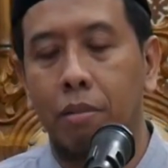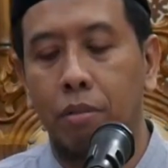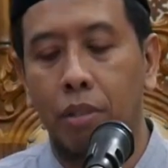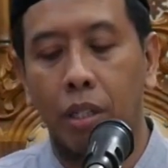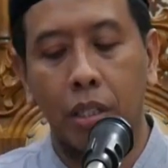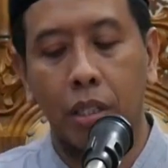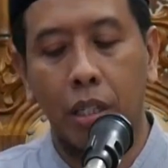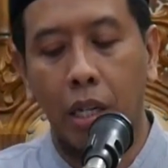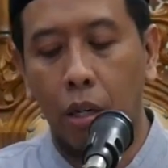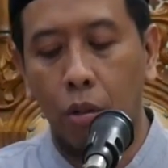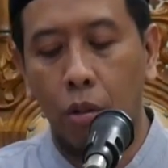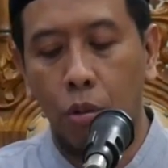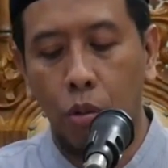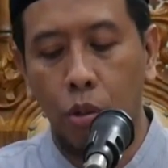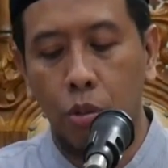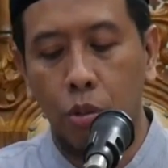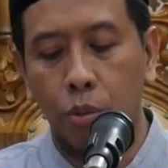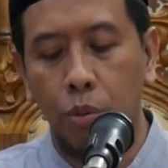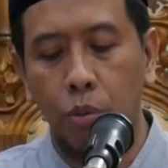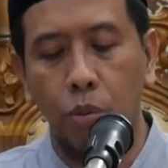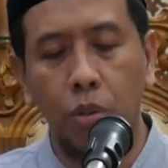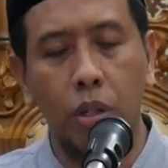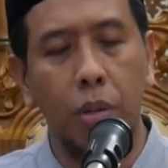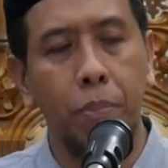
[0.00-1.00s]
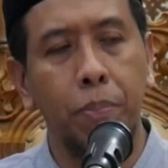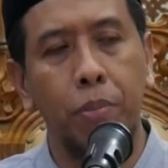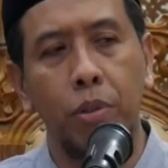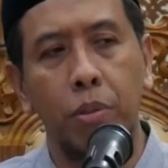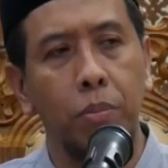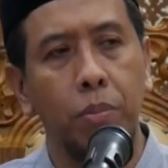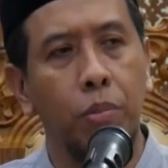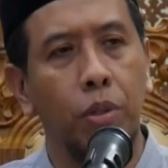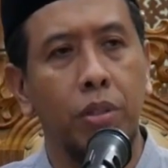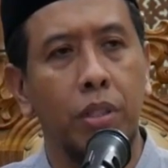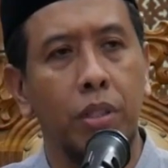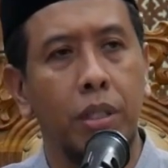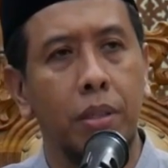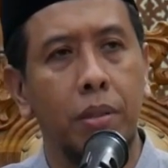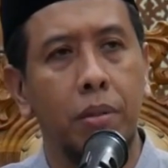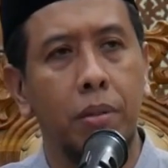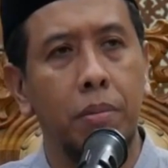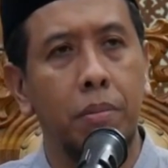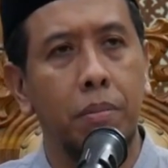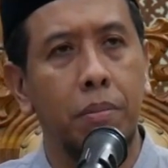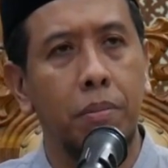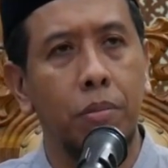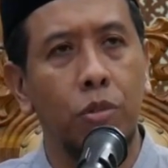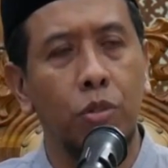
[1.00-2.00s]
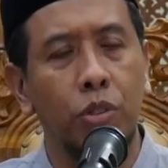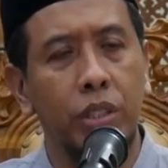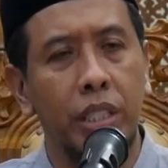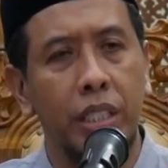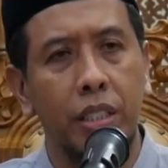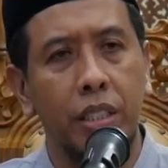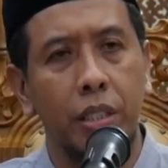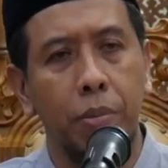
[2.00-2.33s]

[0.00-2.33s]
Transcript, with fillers: Nah, kalau Rasulullah pun buatan mungkin